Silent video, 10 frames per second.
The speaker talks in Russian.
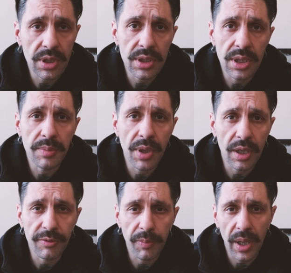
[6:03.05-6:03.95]
Если не
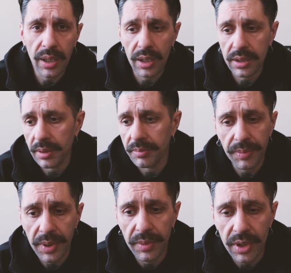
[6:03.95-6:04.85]
бегать в парках, там,
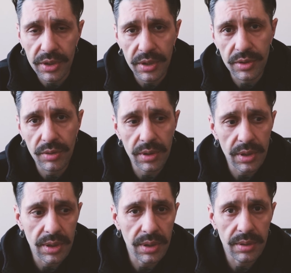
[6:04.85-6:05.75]
прибрежных
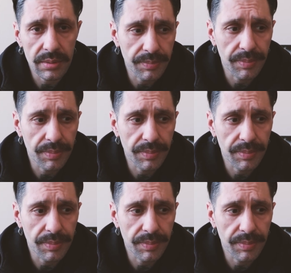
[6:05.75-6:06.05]
зонах или